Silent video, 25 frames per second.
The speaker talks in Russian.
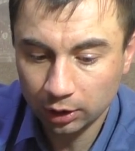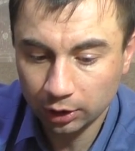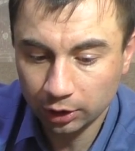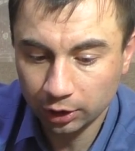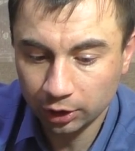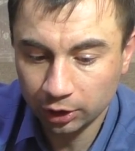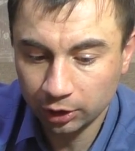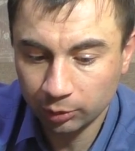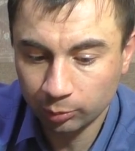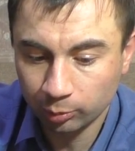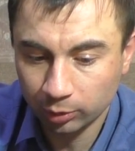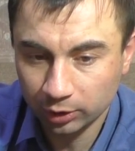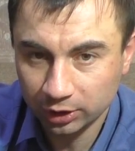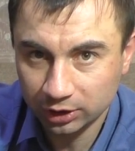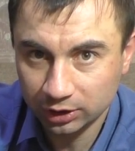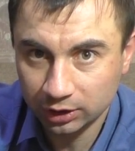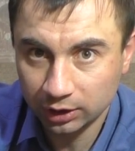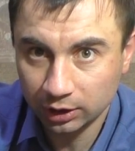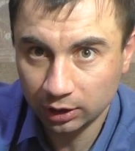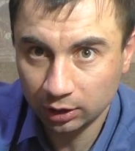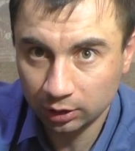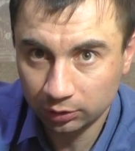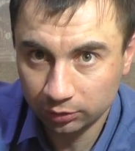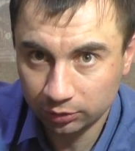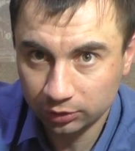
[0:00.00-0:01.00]
и
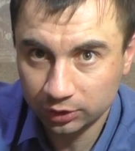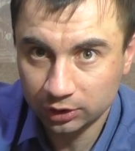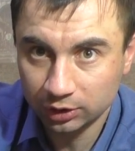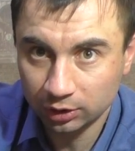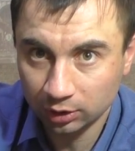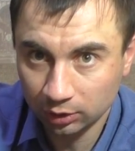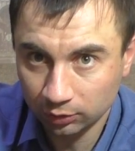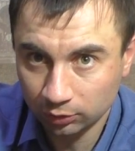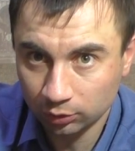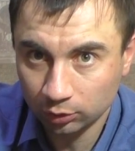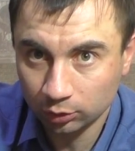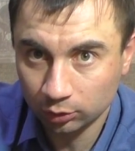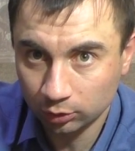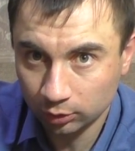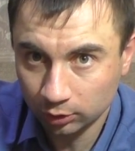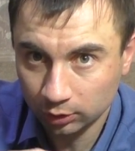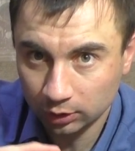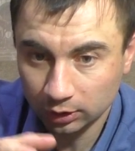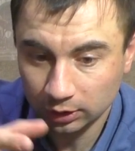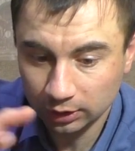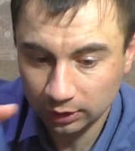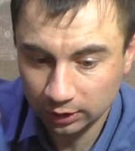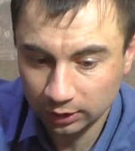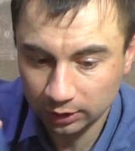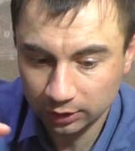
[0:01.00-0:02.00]
постель все равно
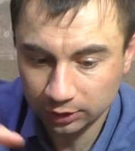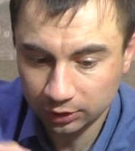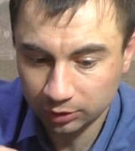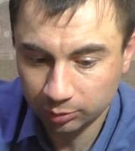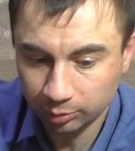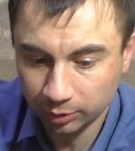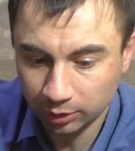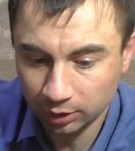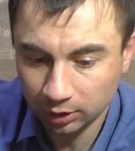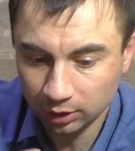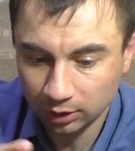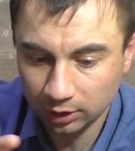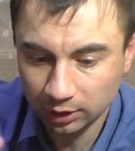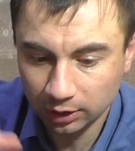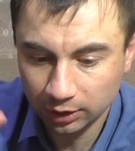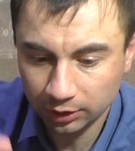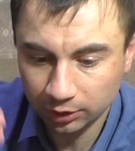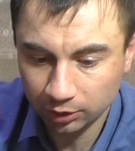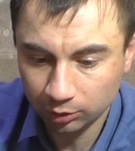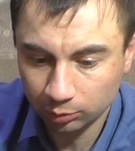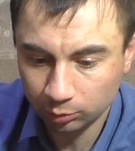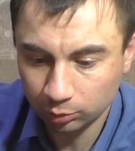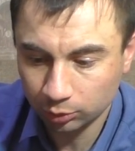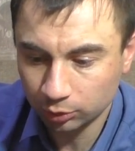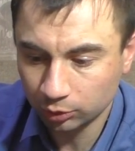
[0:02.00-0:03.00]
есть,
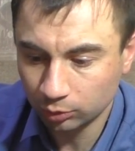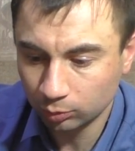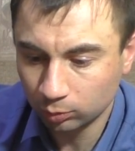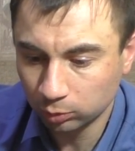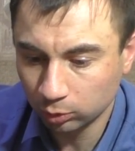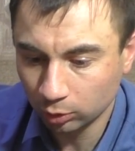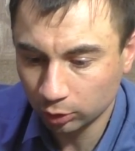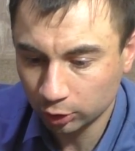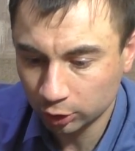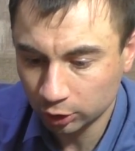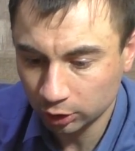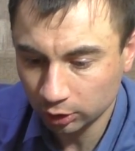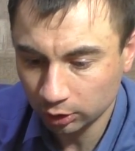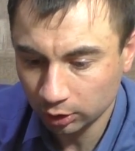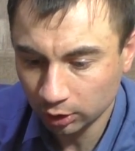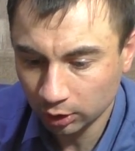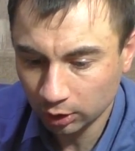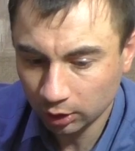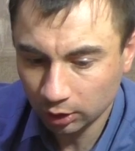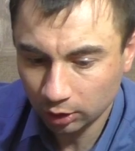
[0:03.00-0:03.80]
прилегание будет больше.